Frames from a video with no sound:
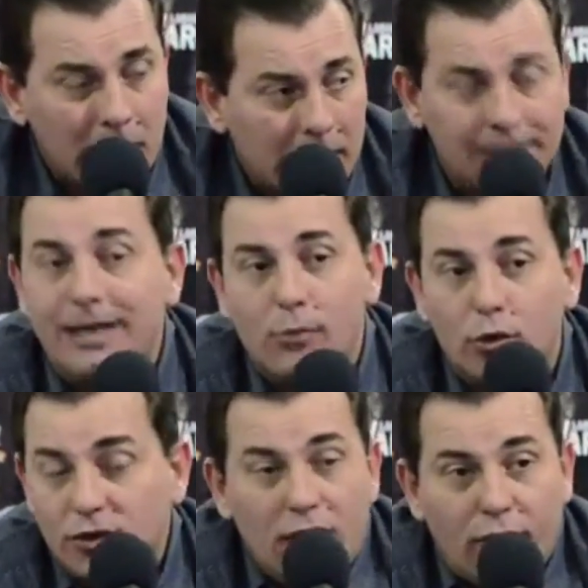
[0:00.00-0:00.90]
que
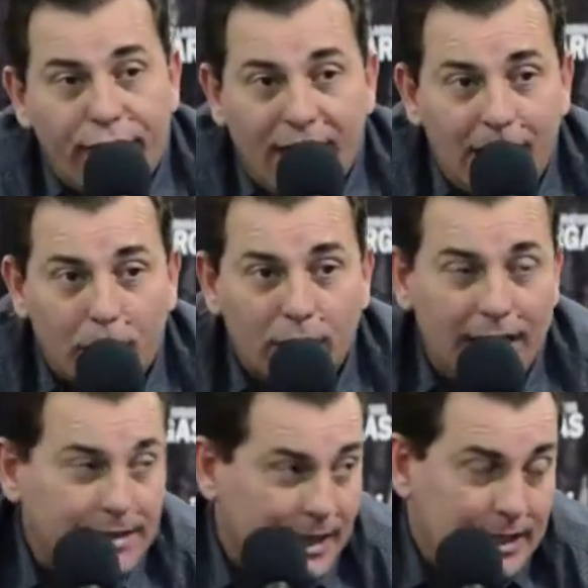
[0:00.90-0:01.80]
tenemos cinco finales por
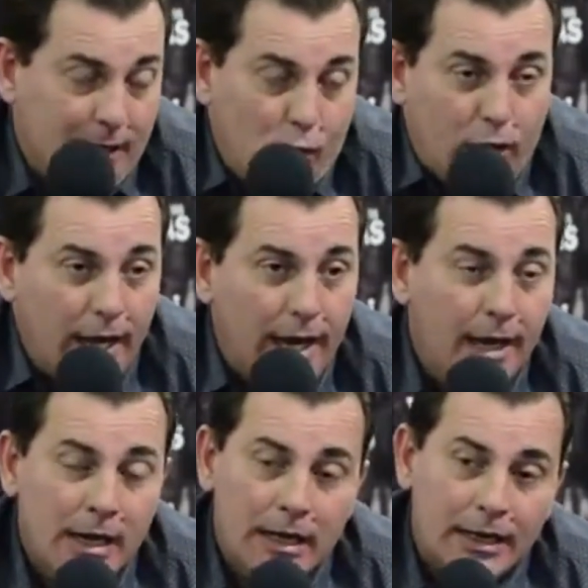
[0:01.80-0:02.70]
delante, y que tenemos que
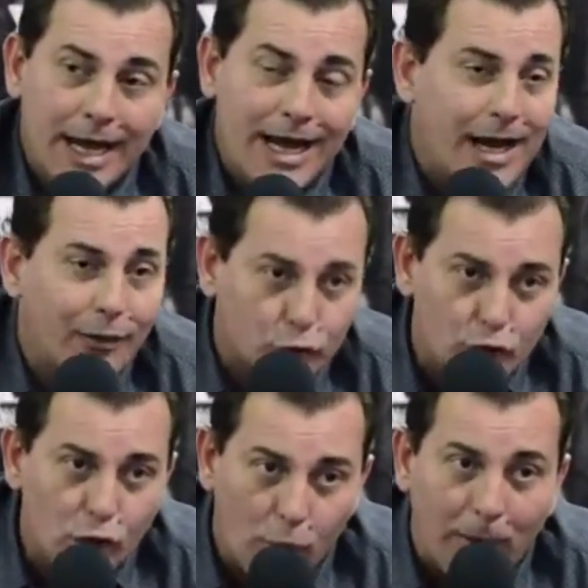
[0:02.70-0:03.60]
ganar los
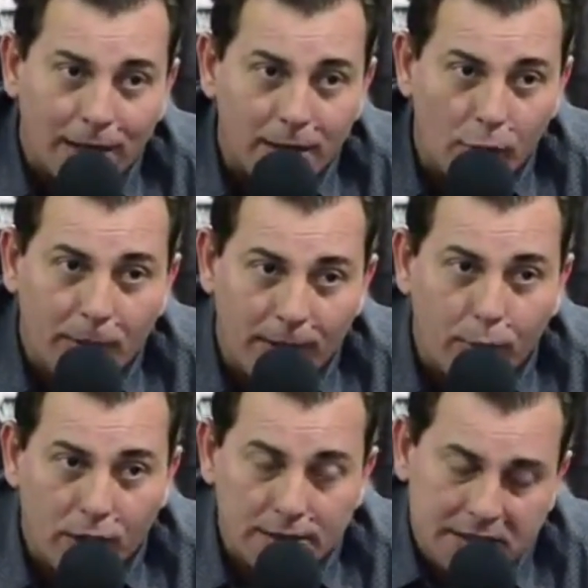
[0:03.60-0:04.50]
cinco partidos para
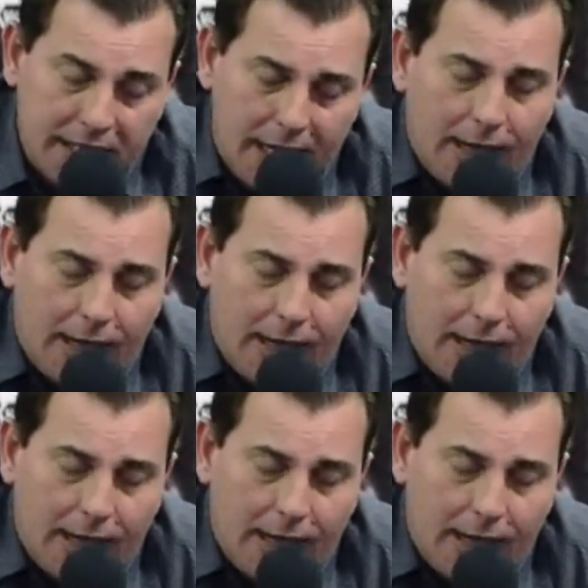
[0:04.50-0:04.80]
poder acceder.